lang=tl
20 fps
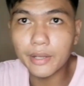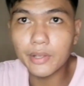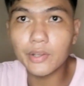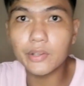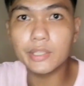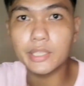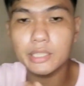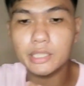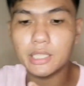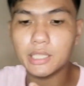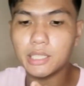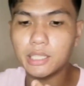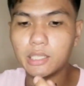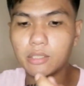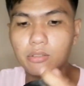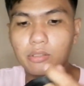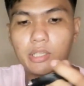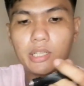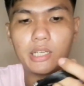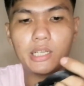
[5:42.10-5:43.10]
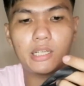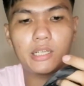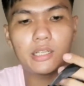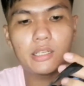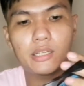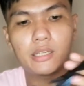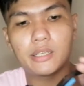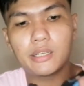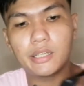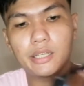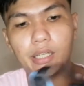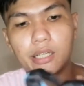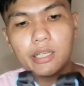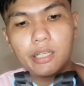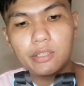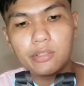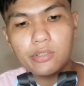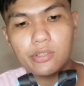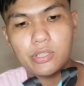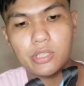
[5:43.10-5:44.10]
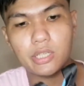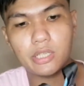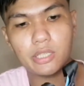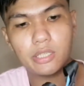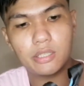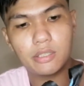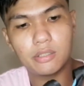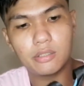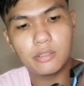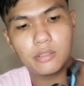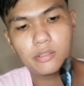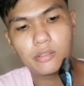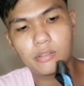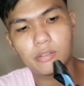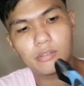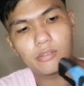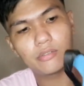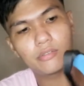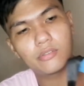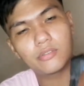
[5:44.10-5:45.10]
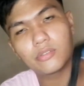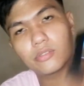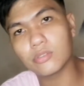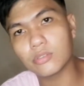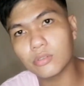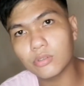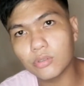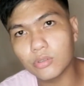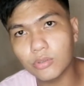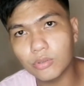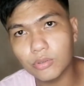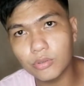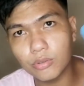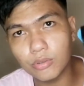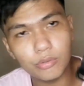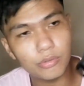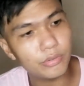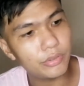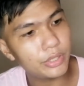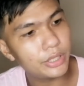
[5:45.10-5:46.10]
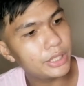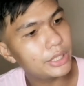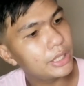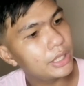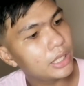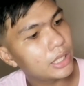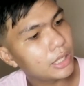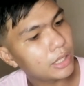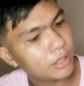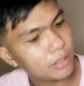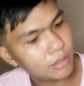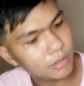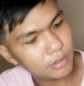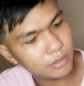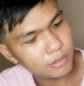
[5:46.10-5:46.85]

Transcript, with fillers: Ayan, natanggal ko na. Ayan, ito siya. So, ayan lang.